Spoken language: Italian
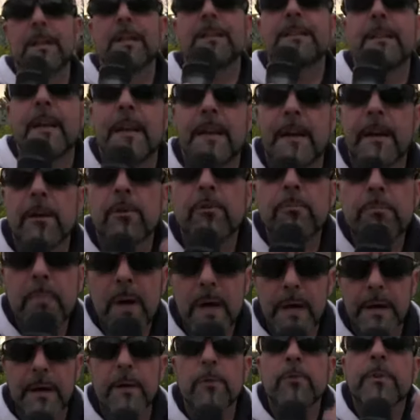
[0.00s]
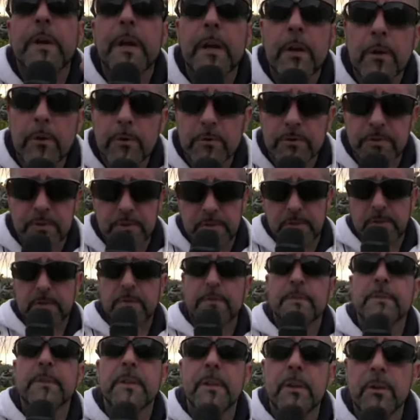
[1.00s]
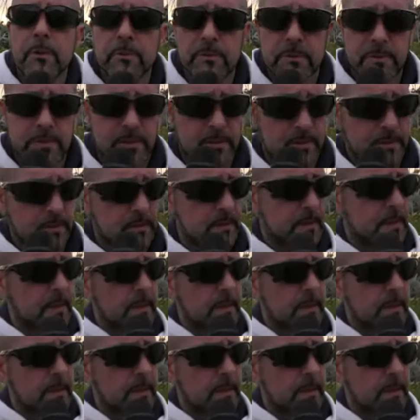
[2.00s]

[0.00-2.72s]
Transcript: ad andare a rubare in un negozio di notte.